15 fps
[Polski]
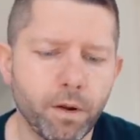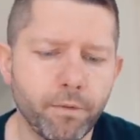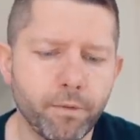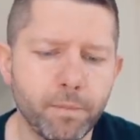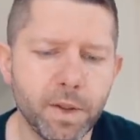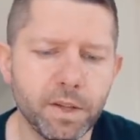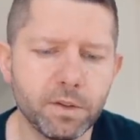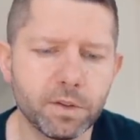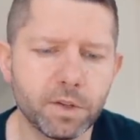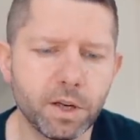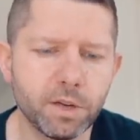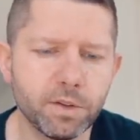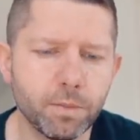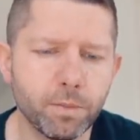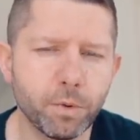w
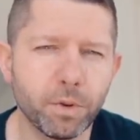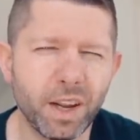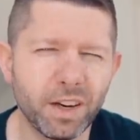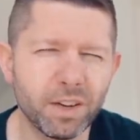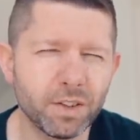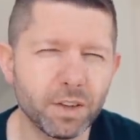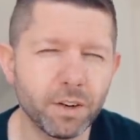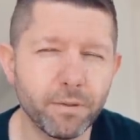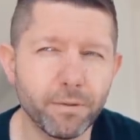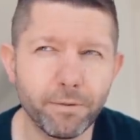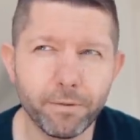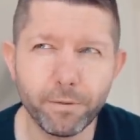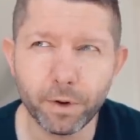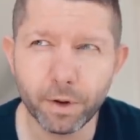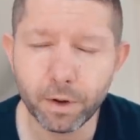międzyczasie, bodajże
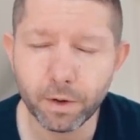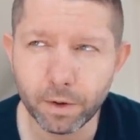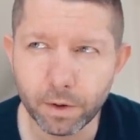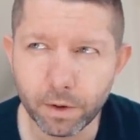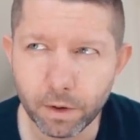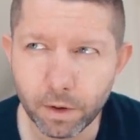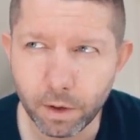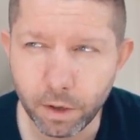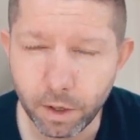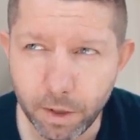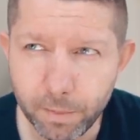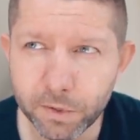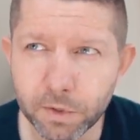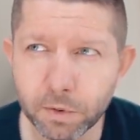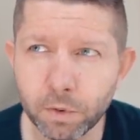w
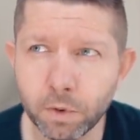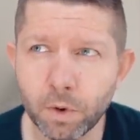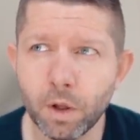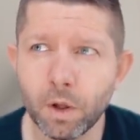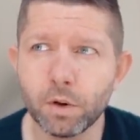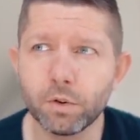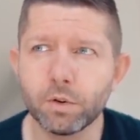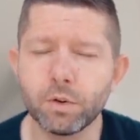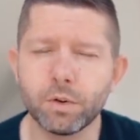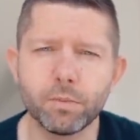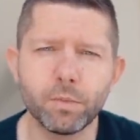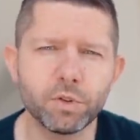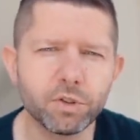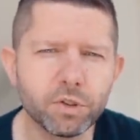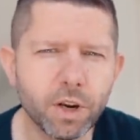lipcu
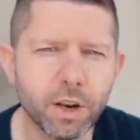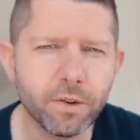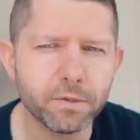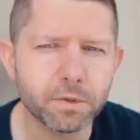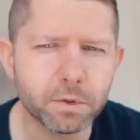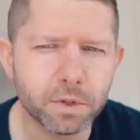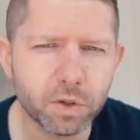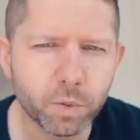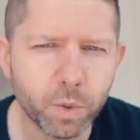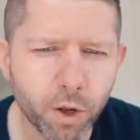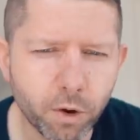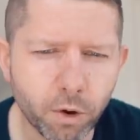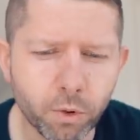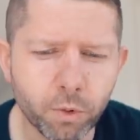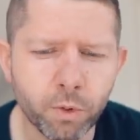bądź czerwcu
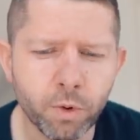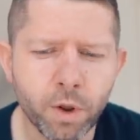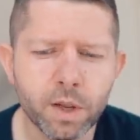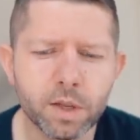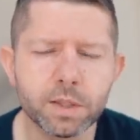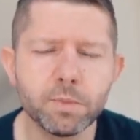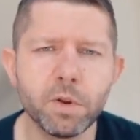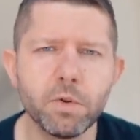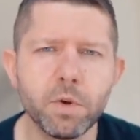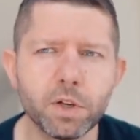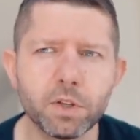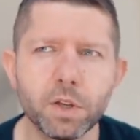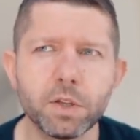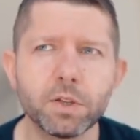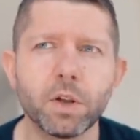zeszłego roku, zmieniła
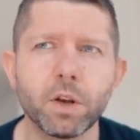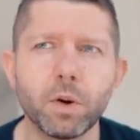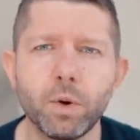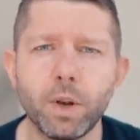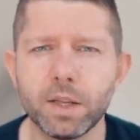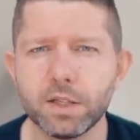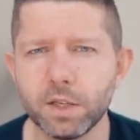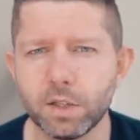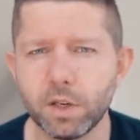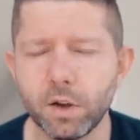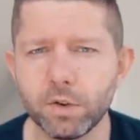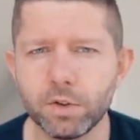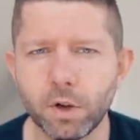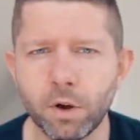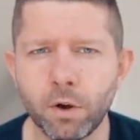się nieco regulacja, jeśli
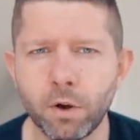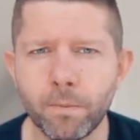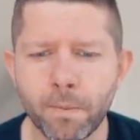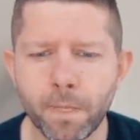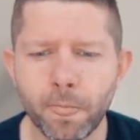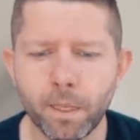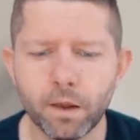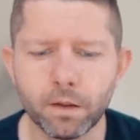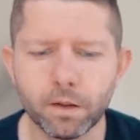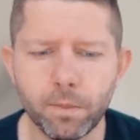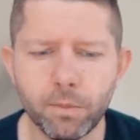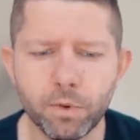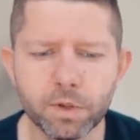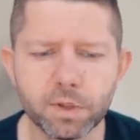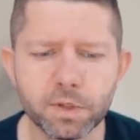chodzi o
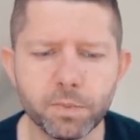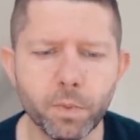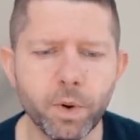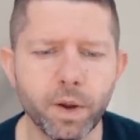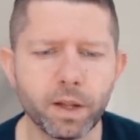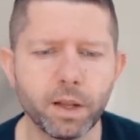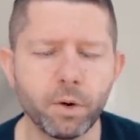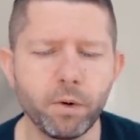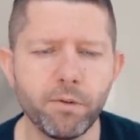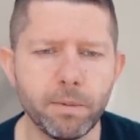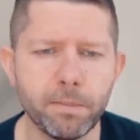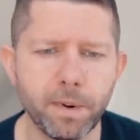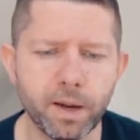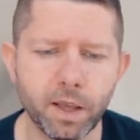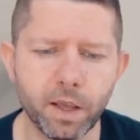debiut spółek na
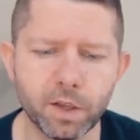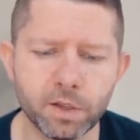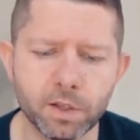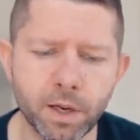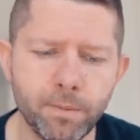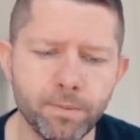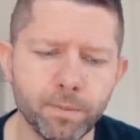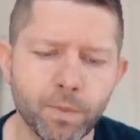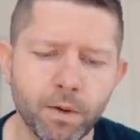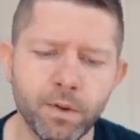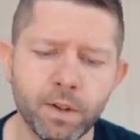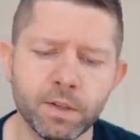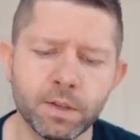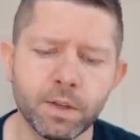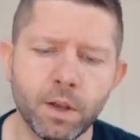głównym parkiecie,
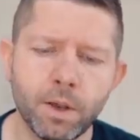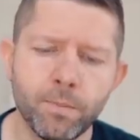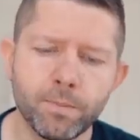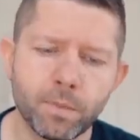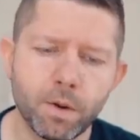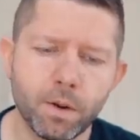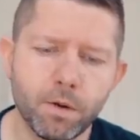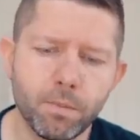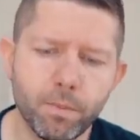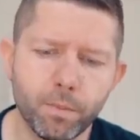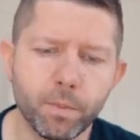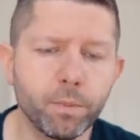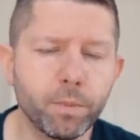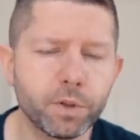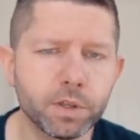więc E,
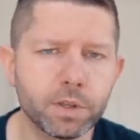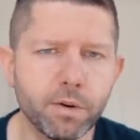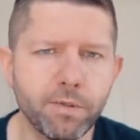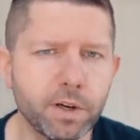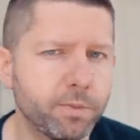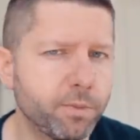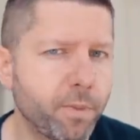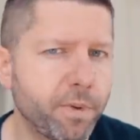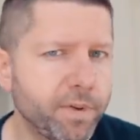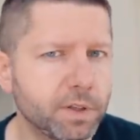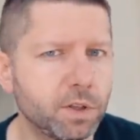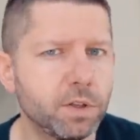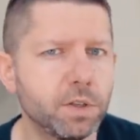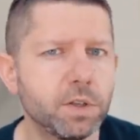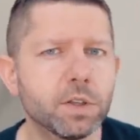potrzebowaliśmy
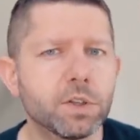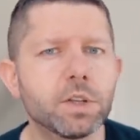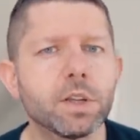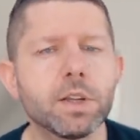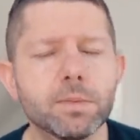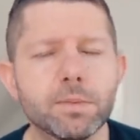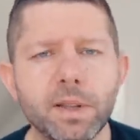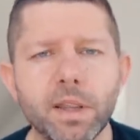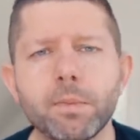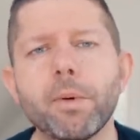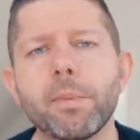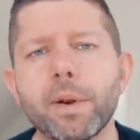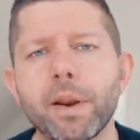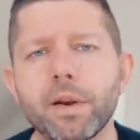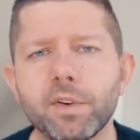wprowadzić jeszcze niezbędne
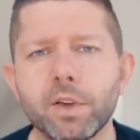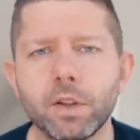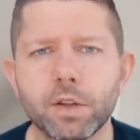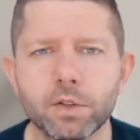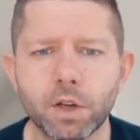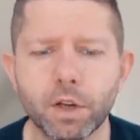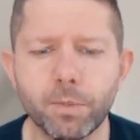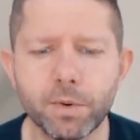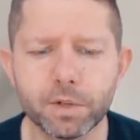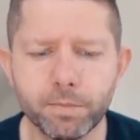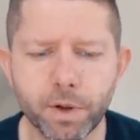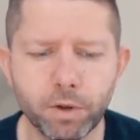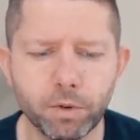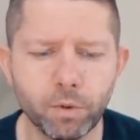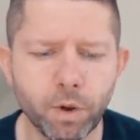poprawki do naszego
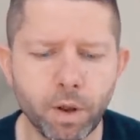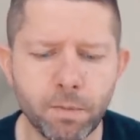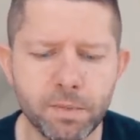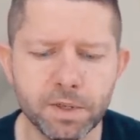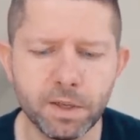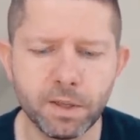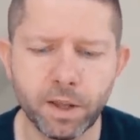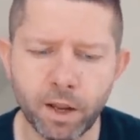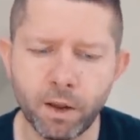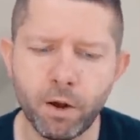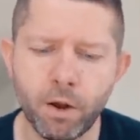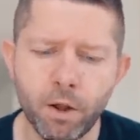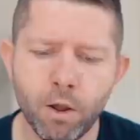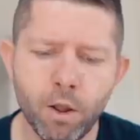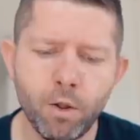prospektu
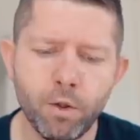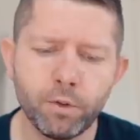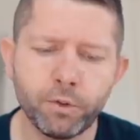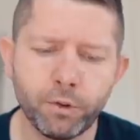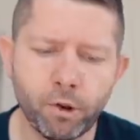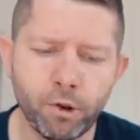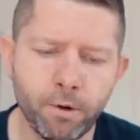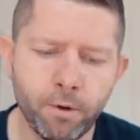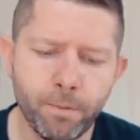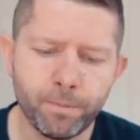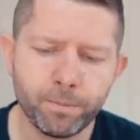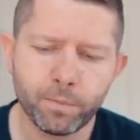emisyjnego. To